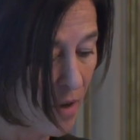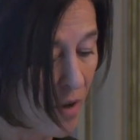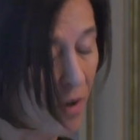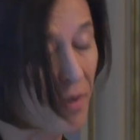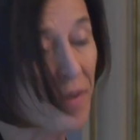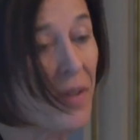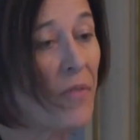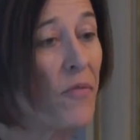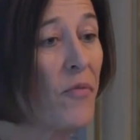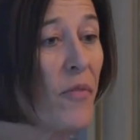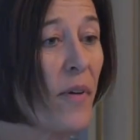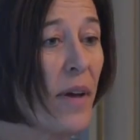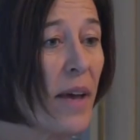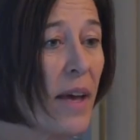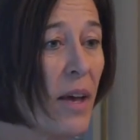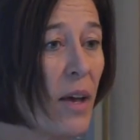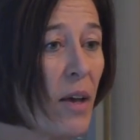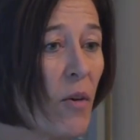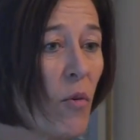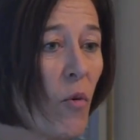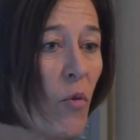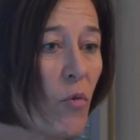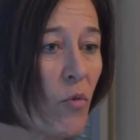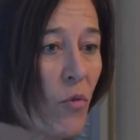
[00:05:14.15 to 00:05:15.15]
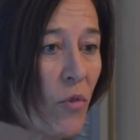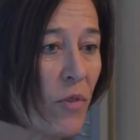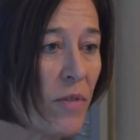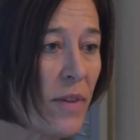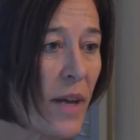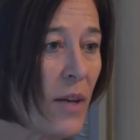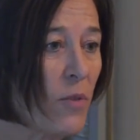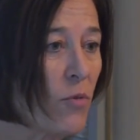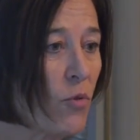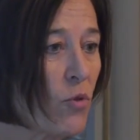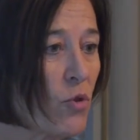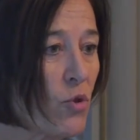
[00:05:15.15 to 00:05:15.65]
En effet, on
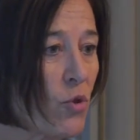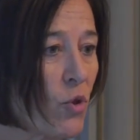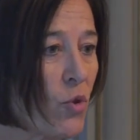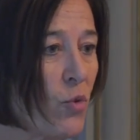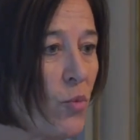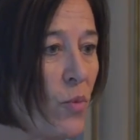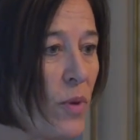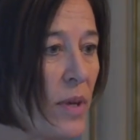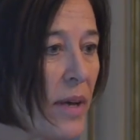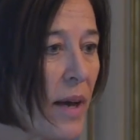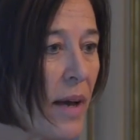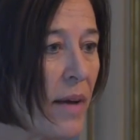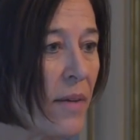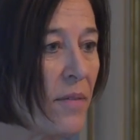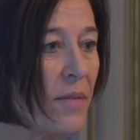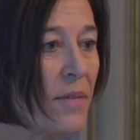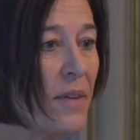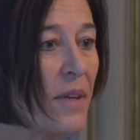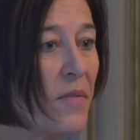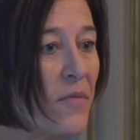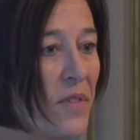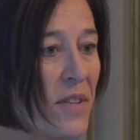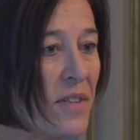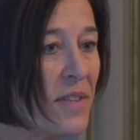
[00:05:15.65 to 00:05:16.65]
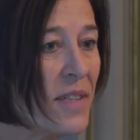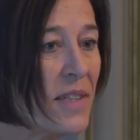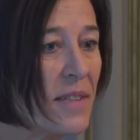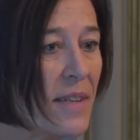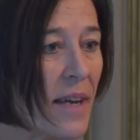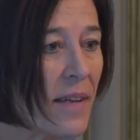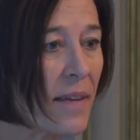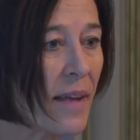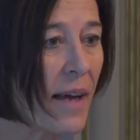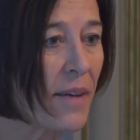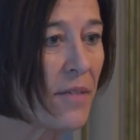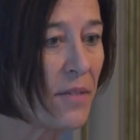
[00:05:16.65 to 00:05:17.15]
constate aujourd'hui un déficit
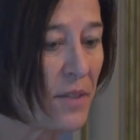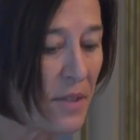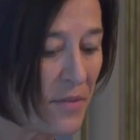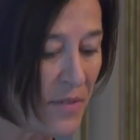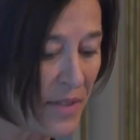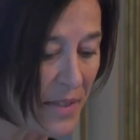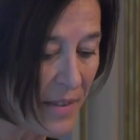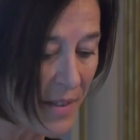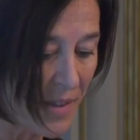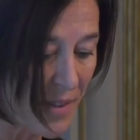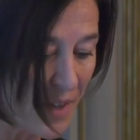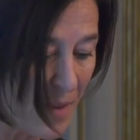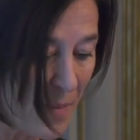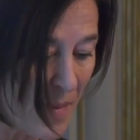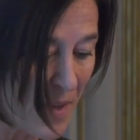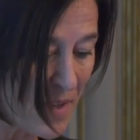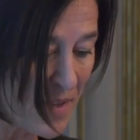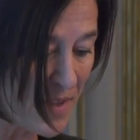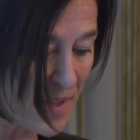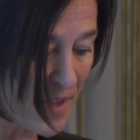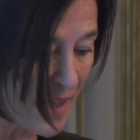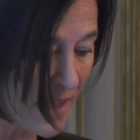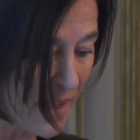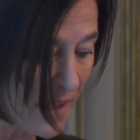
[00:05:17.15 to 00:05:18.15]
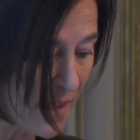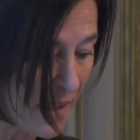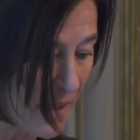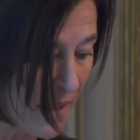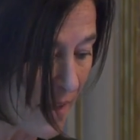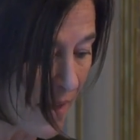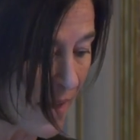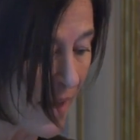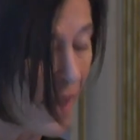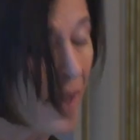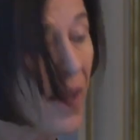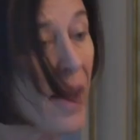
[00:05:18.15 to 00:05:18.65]
d'attractivité des métiers,
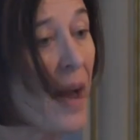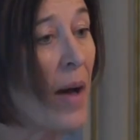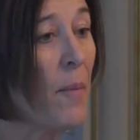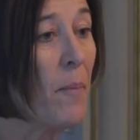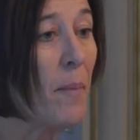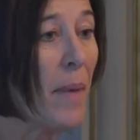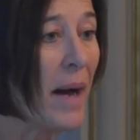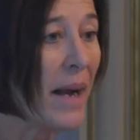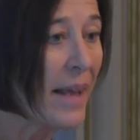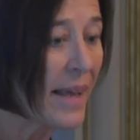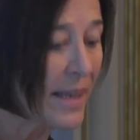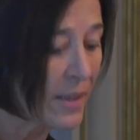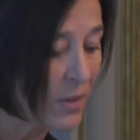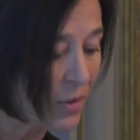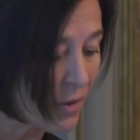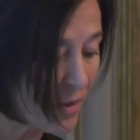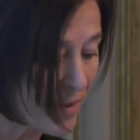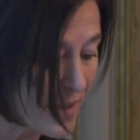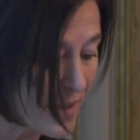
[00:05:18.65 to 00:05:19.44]
mal-être